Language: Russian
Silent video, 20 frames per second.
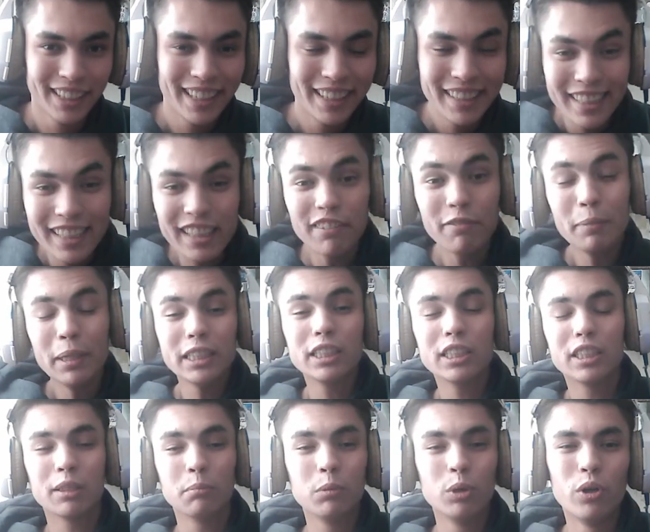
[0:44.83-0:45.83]
И вместе
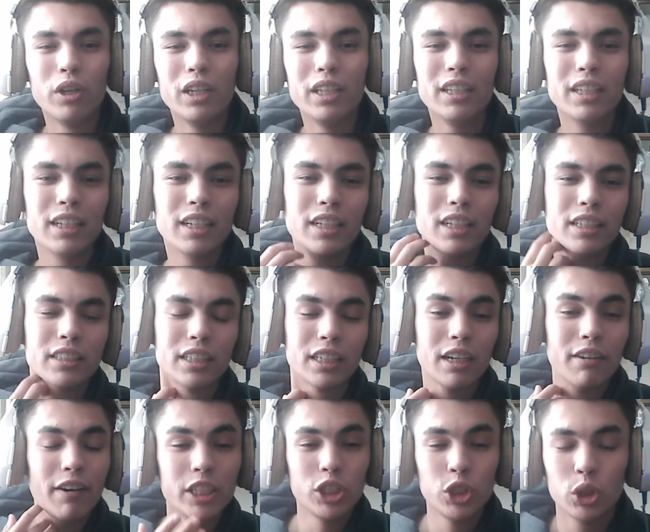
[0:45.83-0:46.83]
со мной
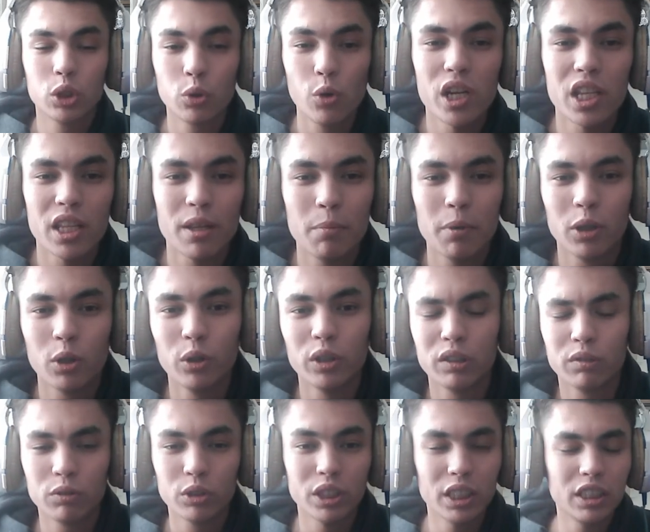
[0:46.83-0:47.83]
торговать щиткоинами, то есть
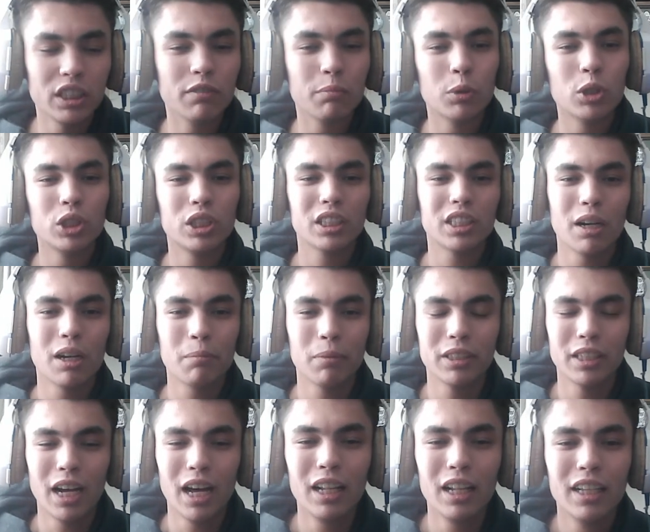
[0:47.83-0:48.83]
вот зайти в мой
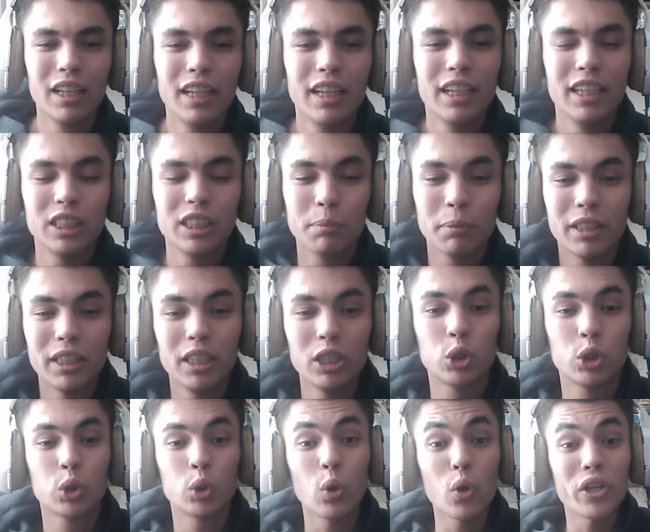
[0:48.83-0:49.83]
телеграм-канал и смотреть,
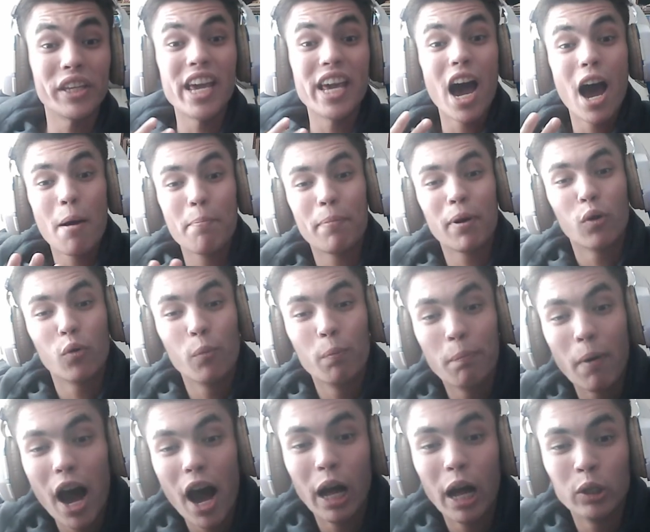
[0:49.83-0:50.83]
что я
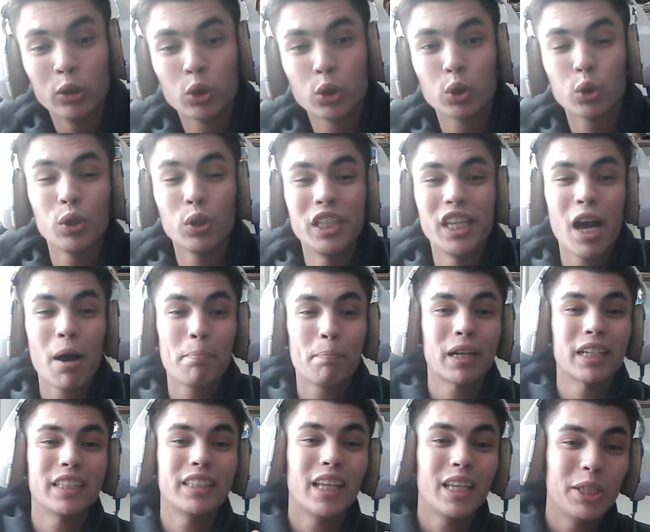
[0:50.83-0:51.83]
покупаю, что я
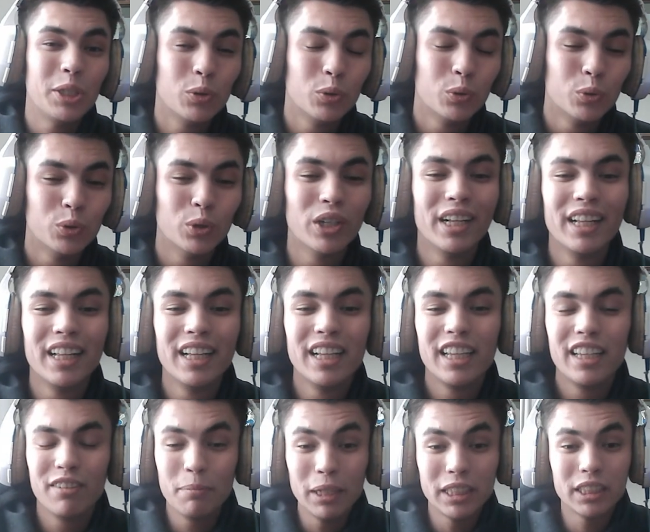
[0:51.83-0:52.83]
продаю,
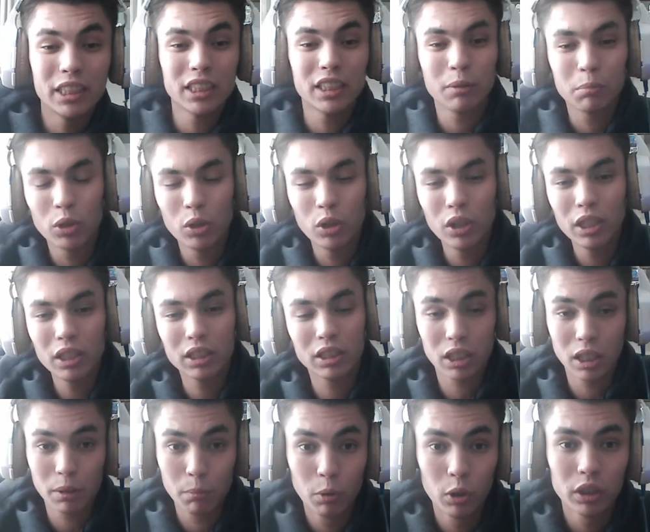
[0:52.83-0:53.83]
и вместе со мной
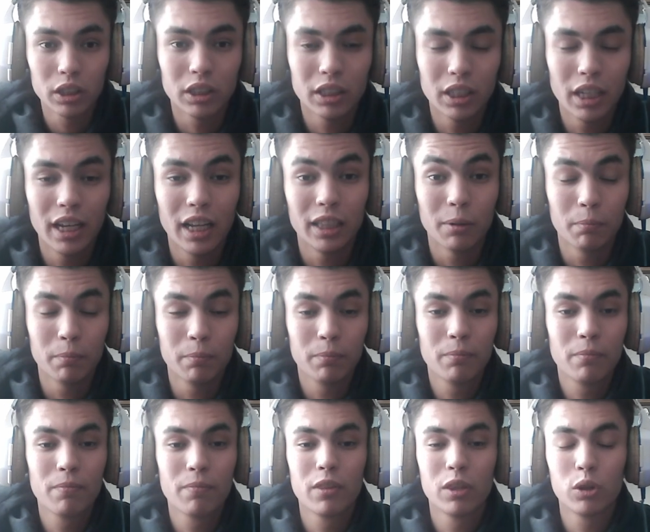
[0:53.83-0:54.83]
заработать на этом.
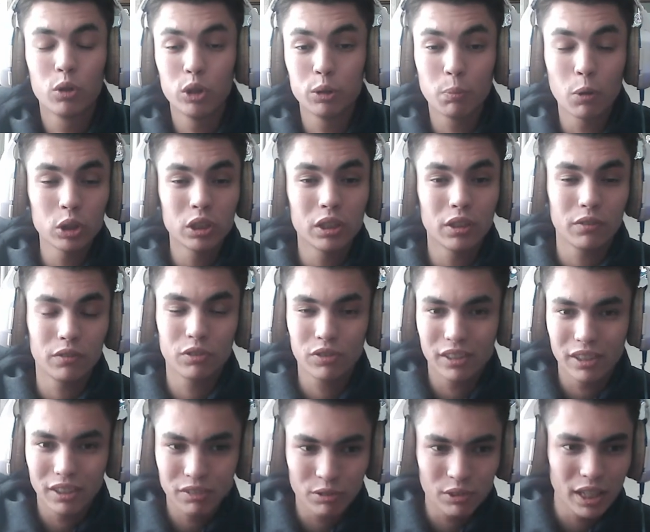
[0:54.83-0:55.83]
То есть просто
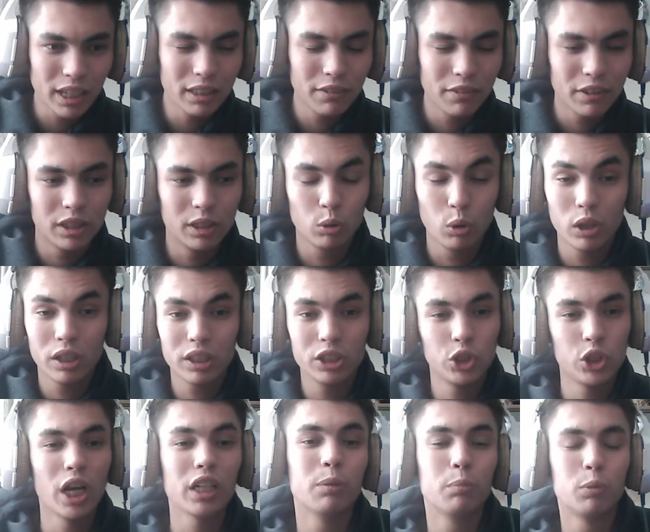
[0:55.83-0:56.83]
вкладывать только
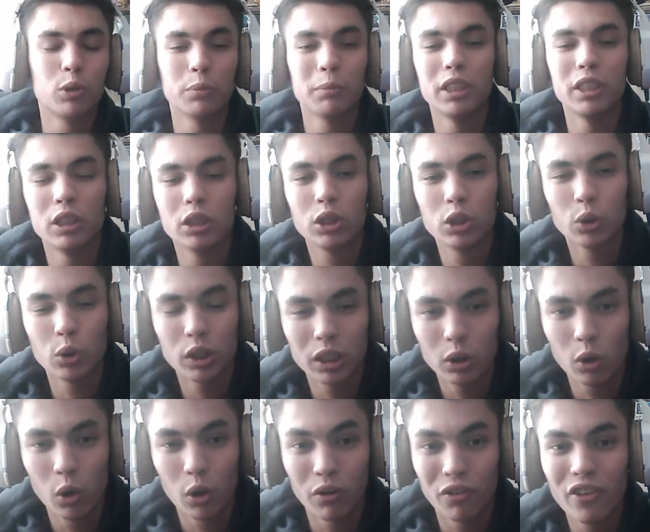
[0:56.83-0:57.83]
чай, допустим, эти сотки
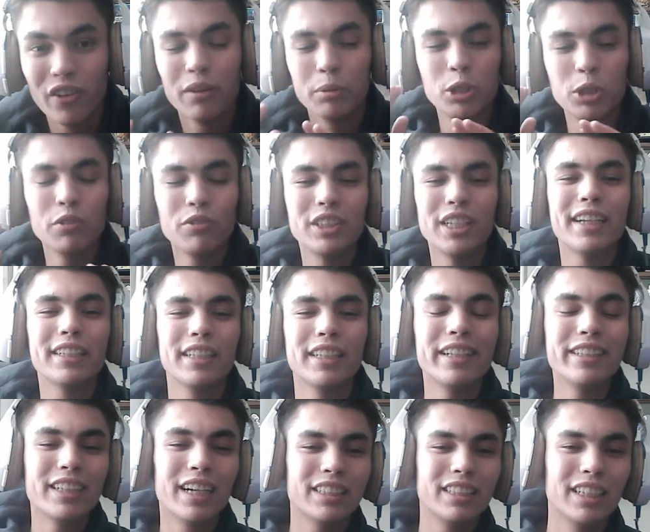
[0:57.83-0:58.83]
долларов. Вообще в идеале
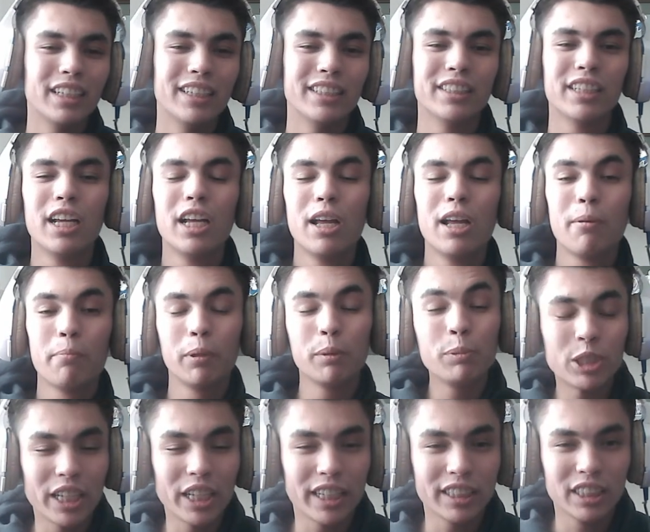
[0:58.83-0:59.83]
знаете, как сделать?
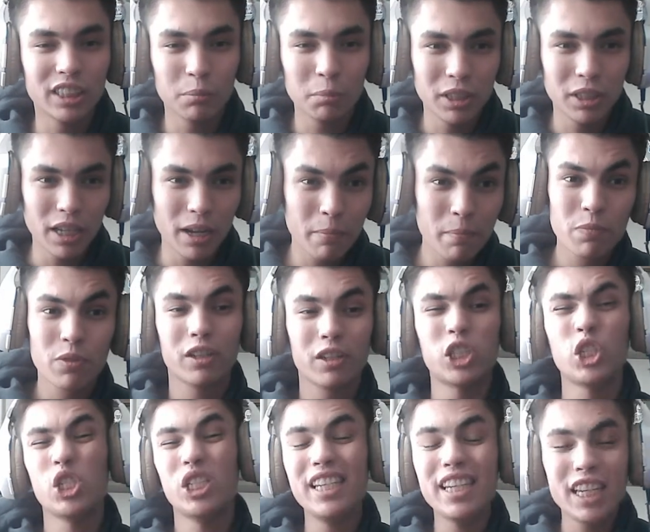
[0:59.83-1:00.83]
Подписаться на меня.
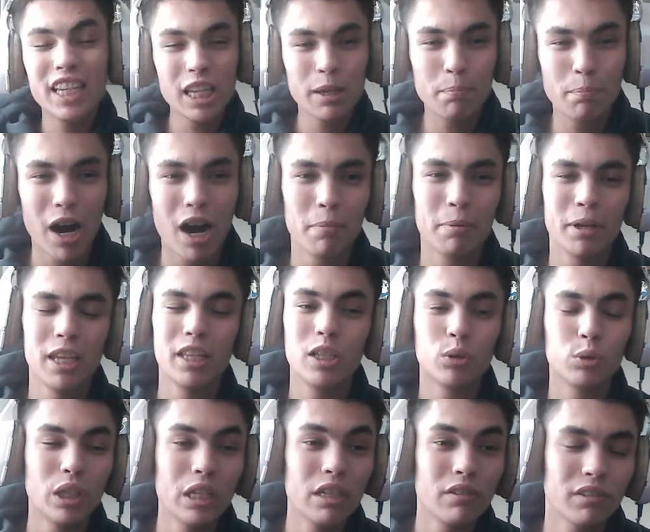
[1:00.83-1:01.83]
Вообще никакие бабки,
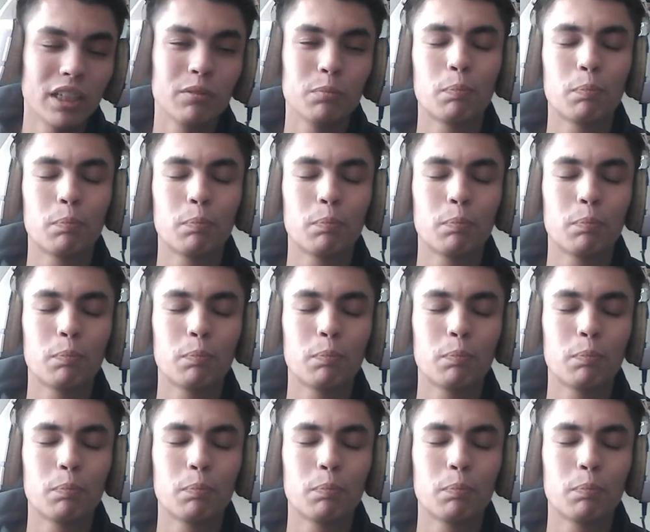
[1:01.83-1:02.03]
никуда не вкладывать,